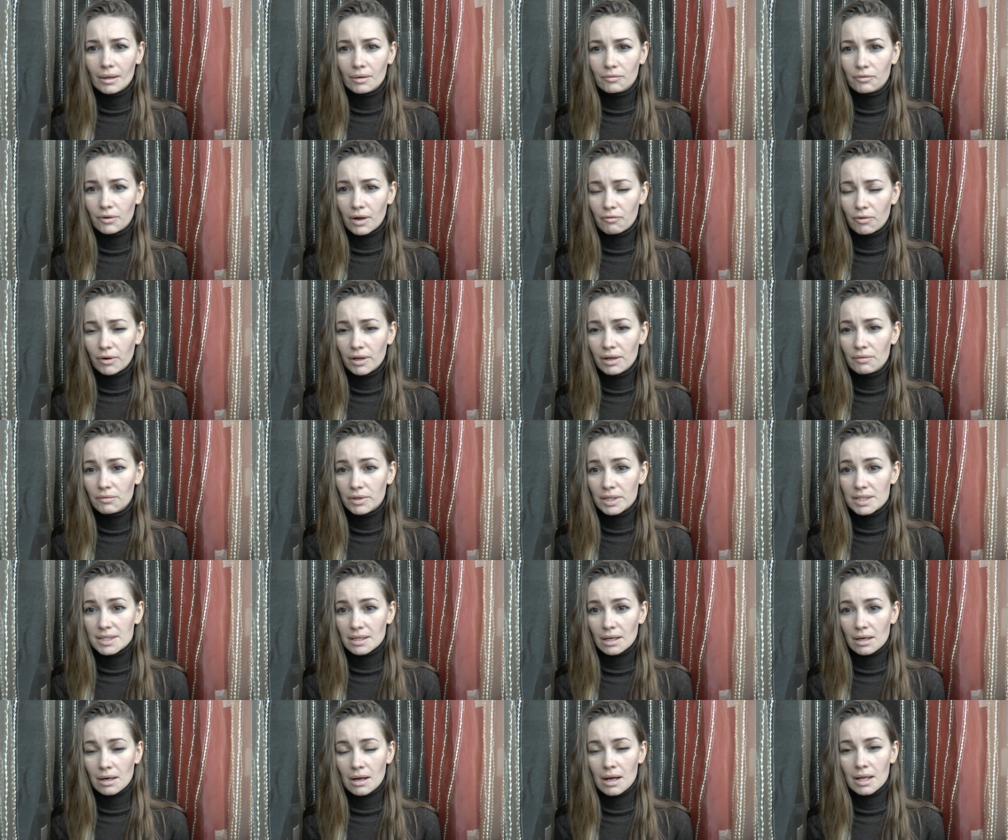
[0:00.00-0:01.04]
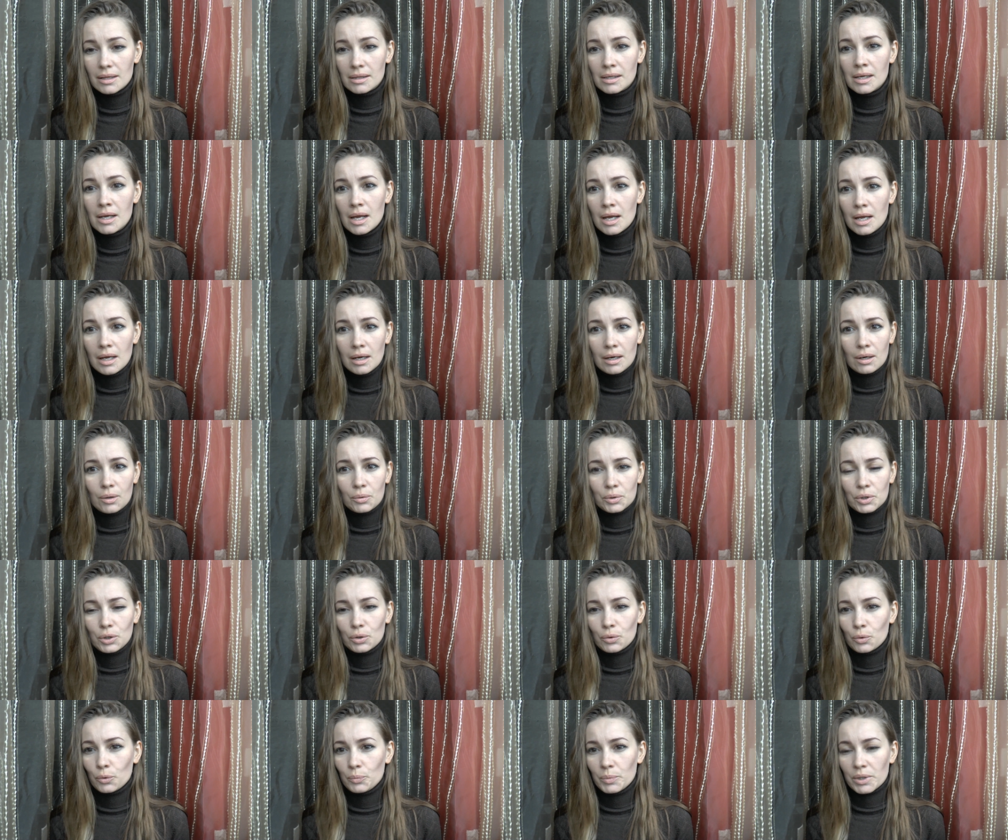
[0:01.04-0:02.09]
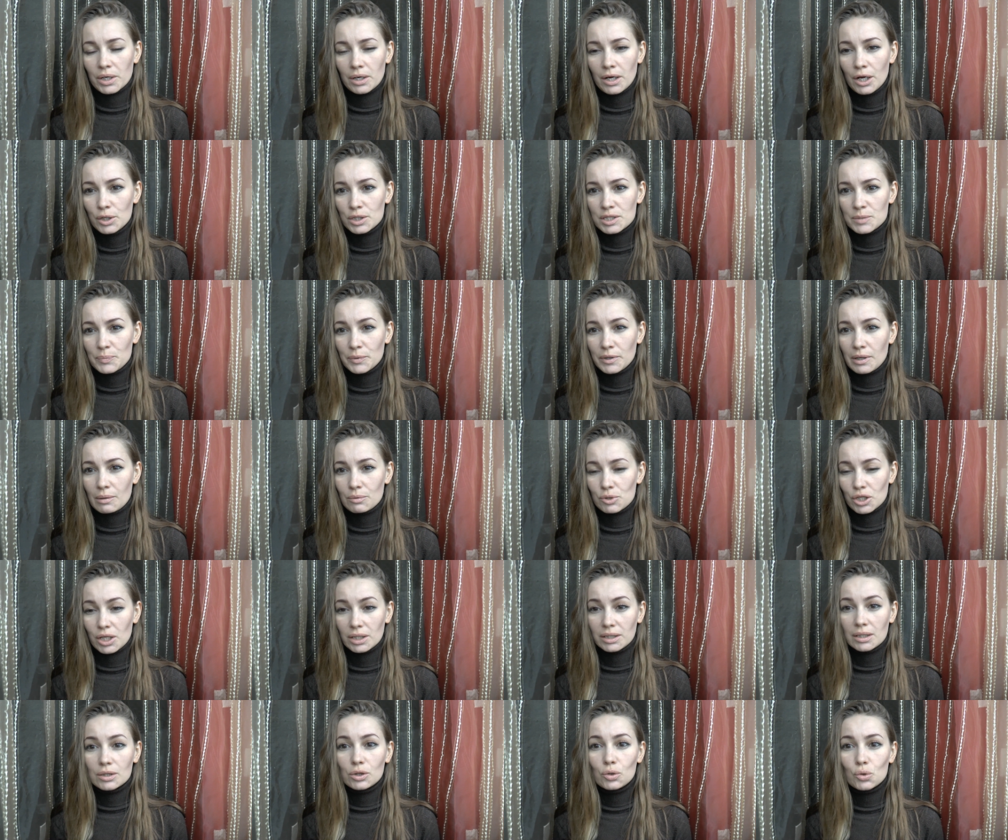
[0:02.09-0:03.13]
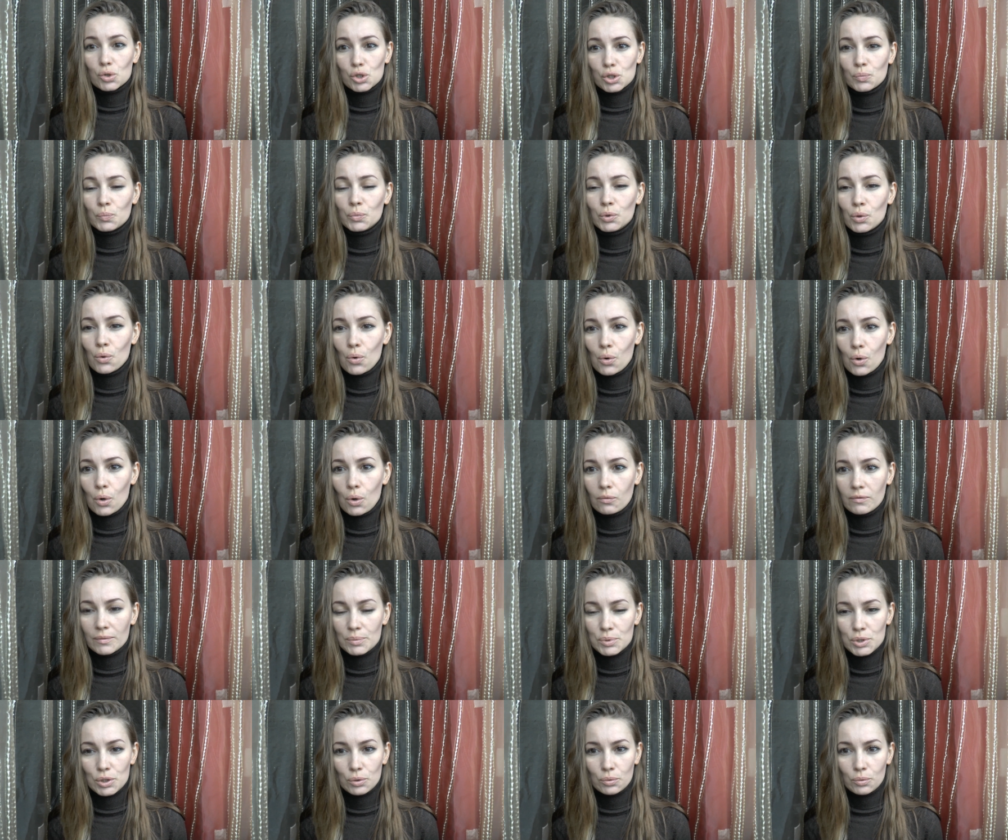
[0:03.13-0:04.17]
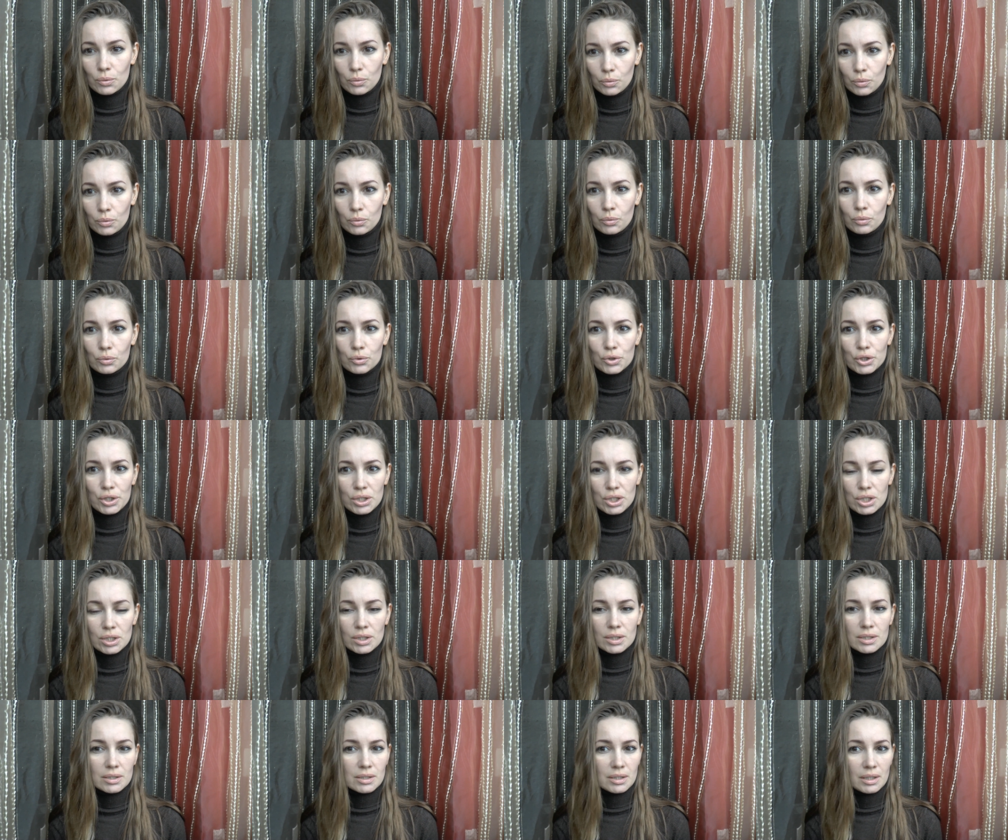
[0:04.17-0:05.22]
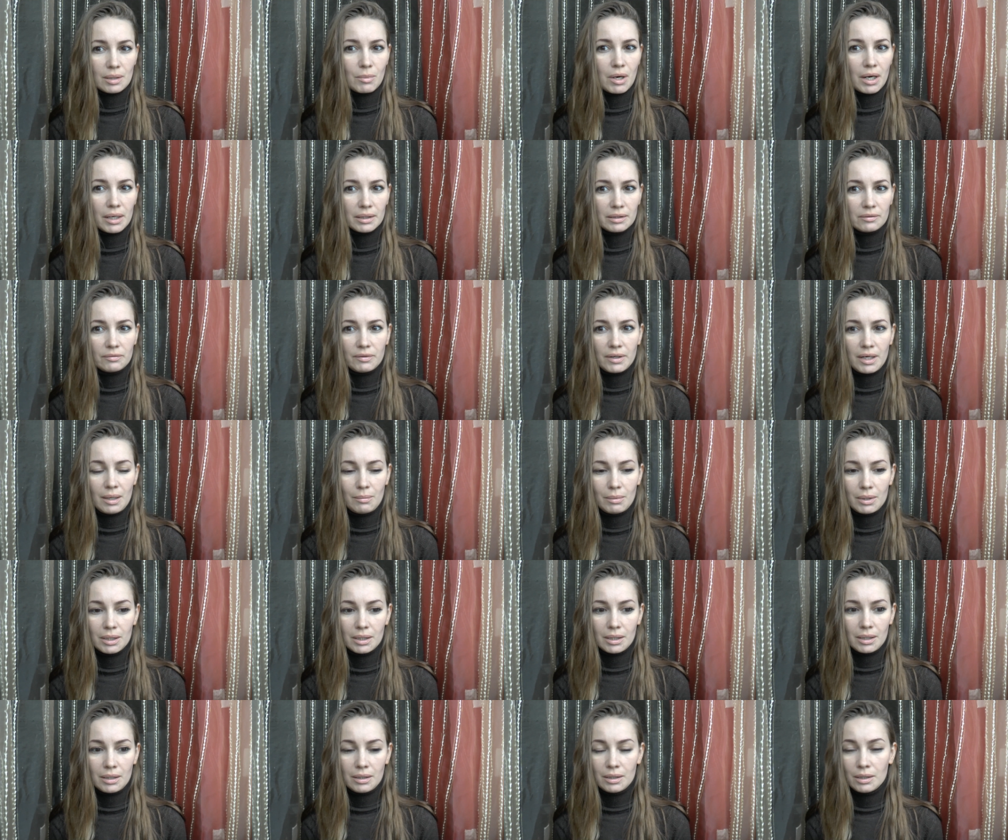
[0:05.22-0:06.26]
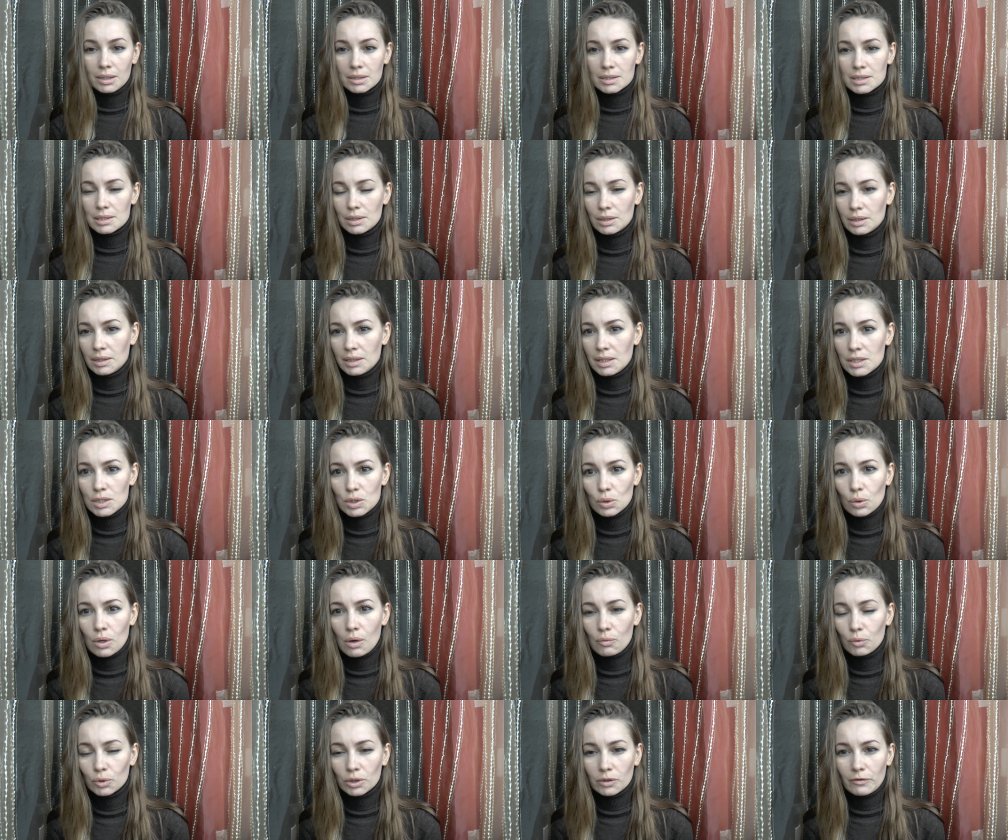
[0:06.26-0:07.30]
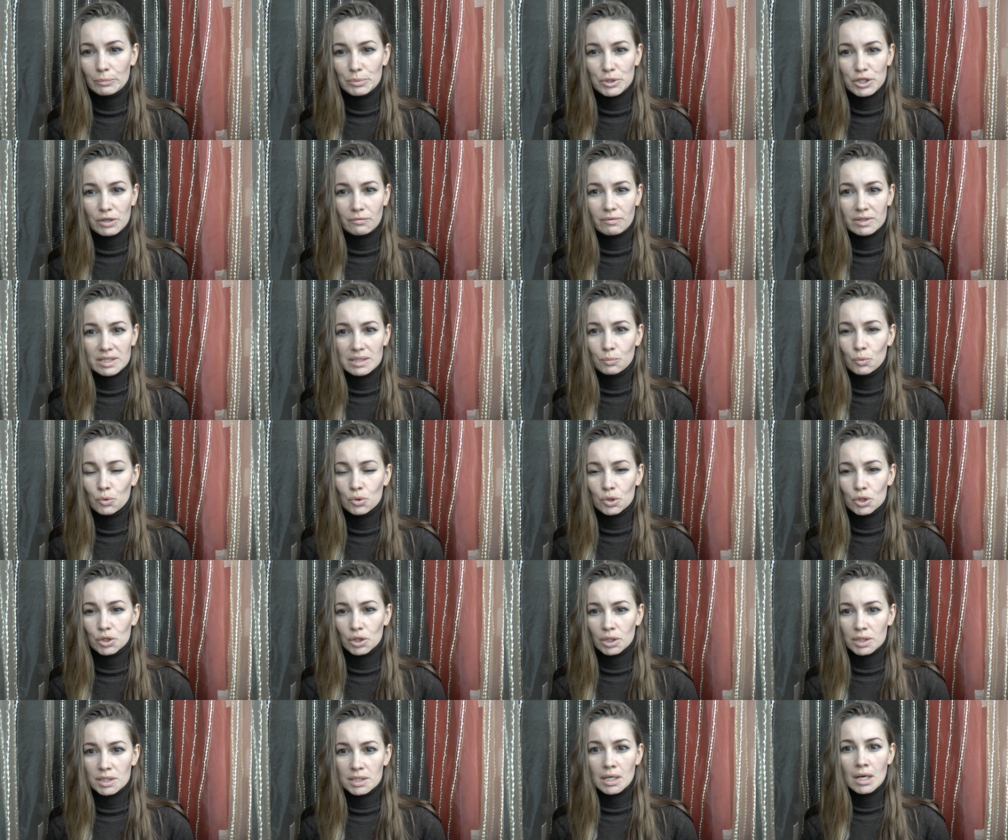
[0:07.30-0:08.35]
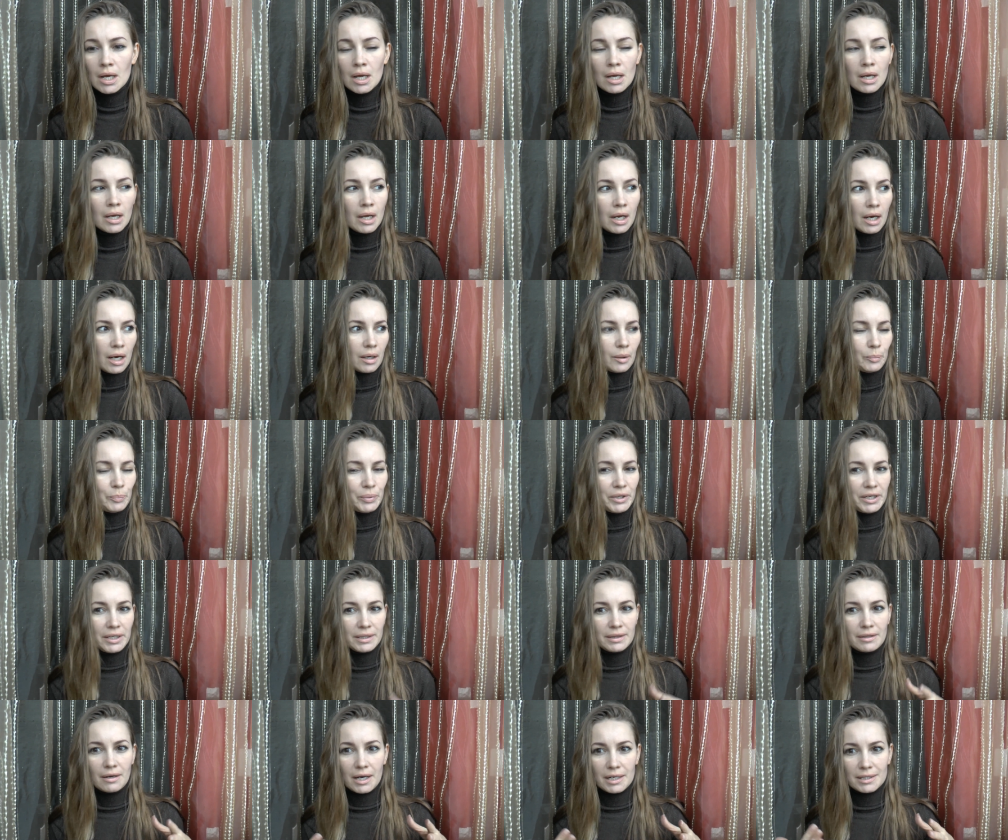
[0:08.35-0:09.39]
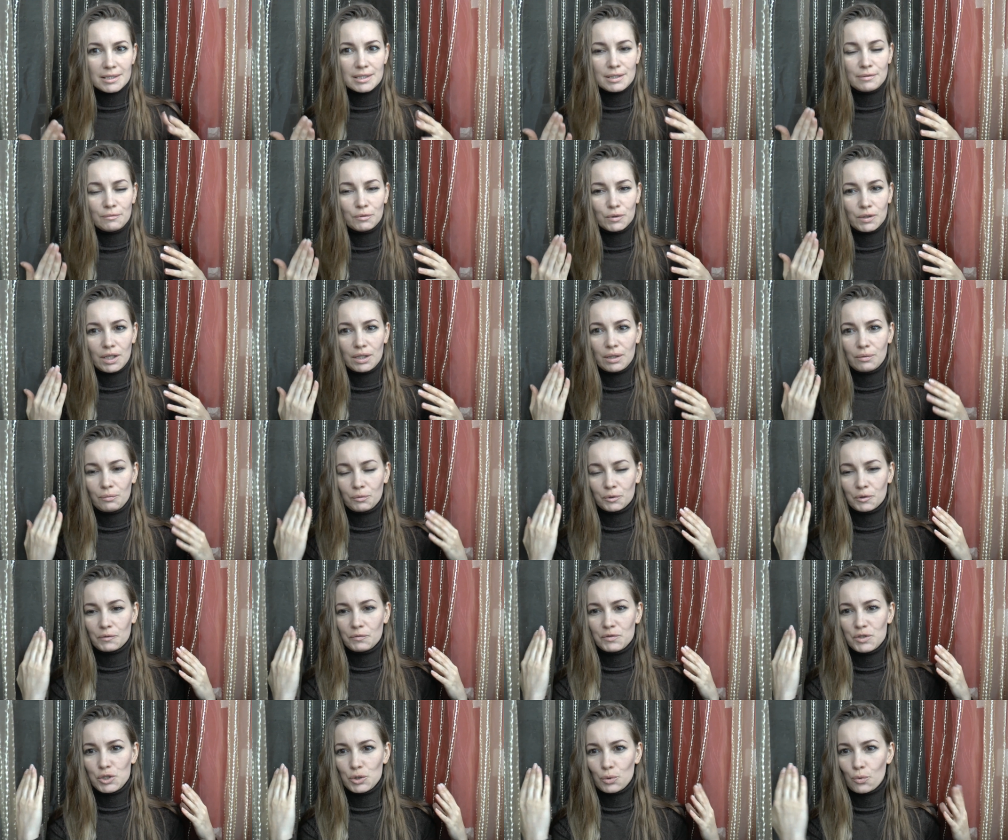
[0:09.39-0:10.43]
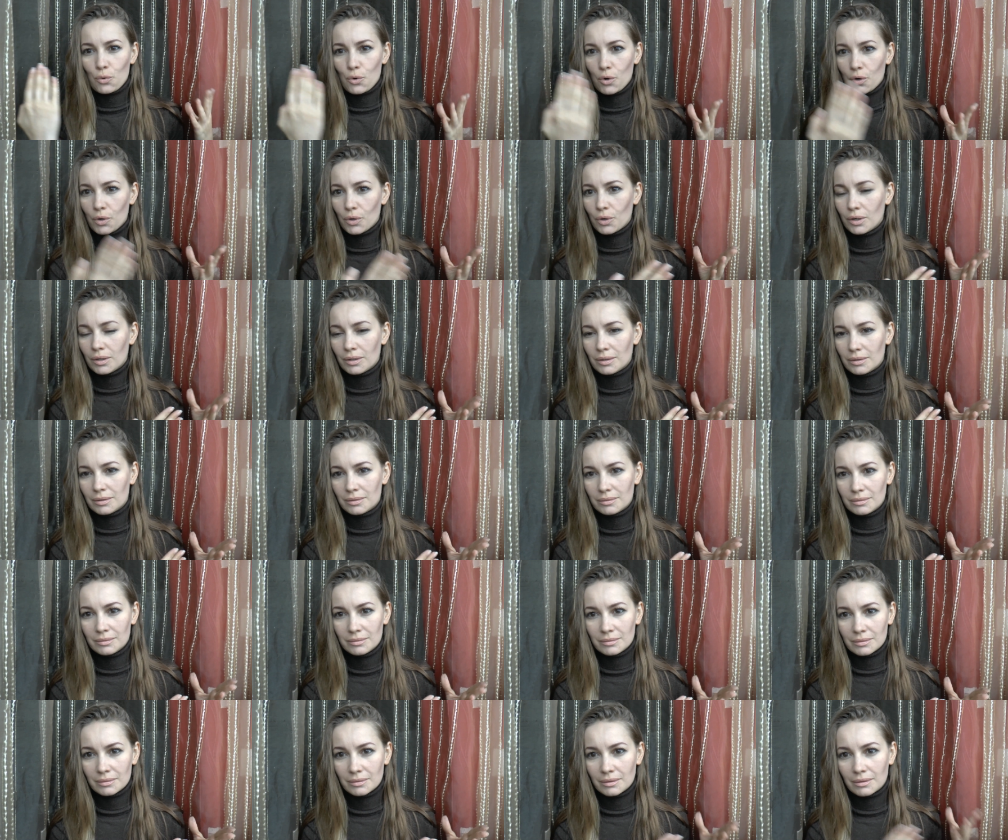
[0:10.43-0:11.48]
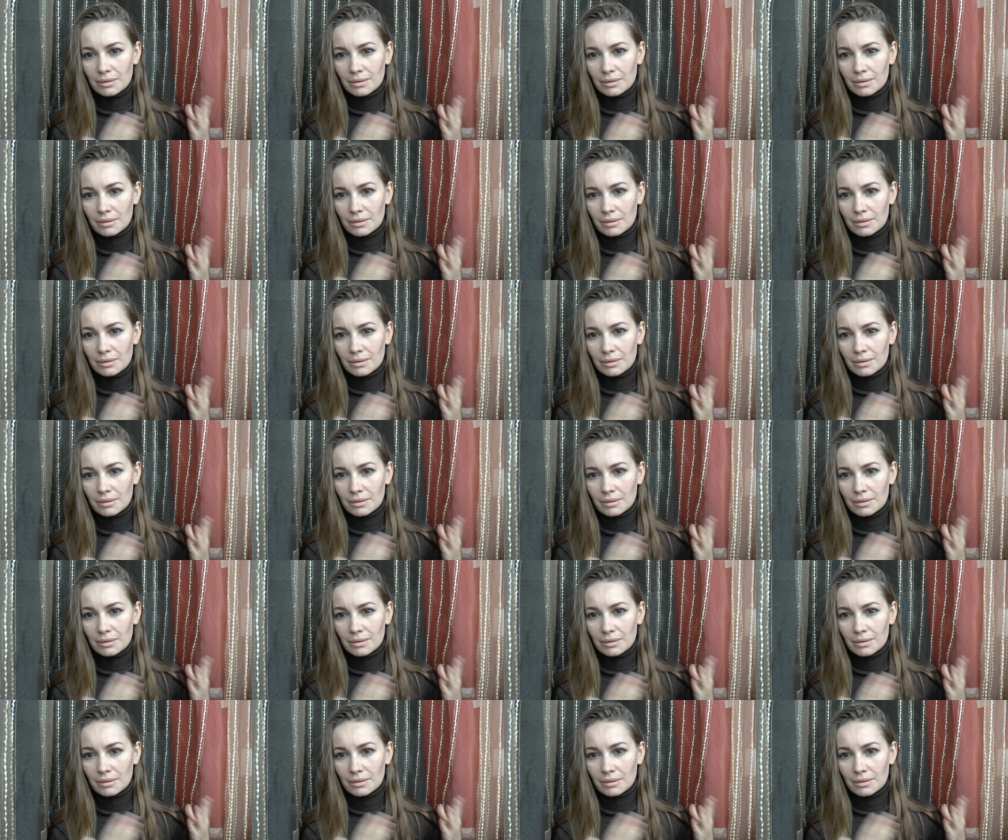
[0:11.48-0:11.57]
в кафе, в ресторан, у нее убираются, потому что это тоже много вообще у, у женщины занимает времени. И если есть у кого-то вообще возможность э, передать вот это вот все э,